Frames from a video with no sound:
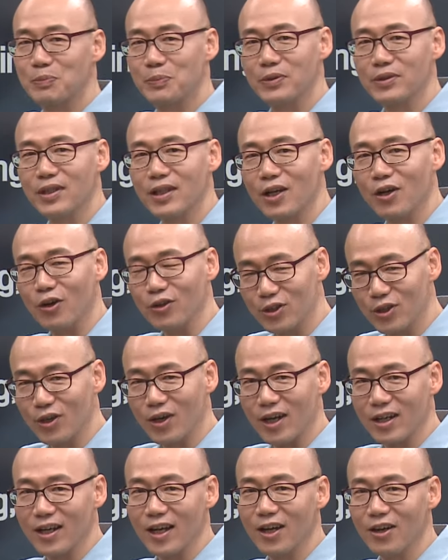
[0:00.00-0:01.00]
싶은데
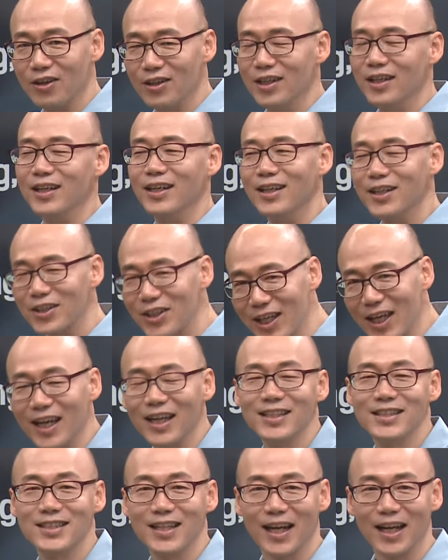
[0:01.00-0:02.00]
어떻게 하나요?
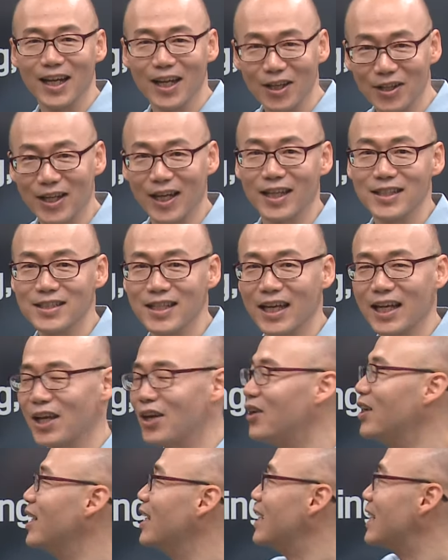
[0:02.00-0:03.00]
괜찮아요,
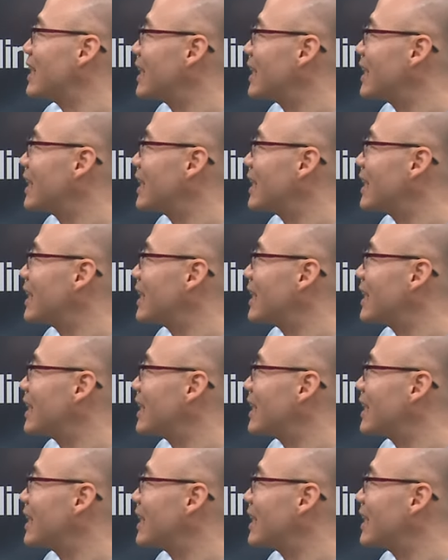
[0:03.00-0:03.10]
괜찮아요.